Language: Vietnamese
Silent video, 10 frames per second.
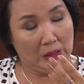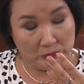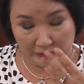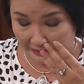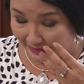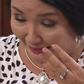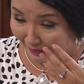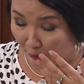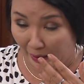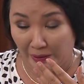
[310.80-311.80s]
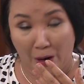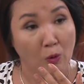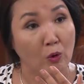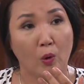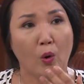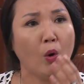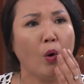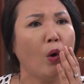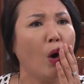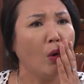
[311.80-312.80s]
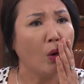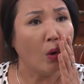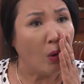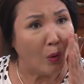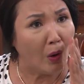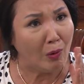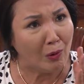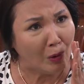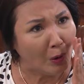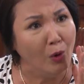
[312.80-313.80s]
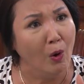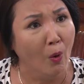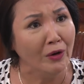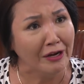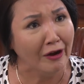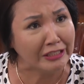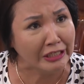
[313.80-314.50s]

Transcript: cậu cậu cậu có có có ngủ với nó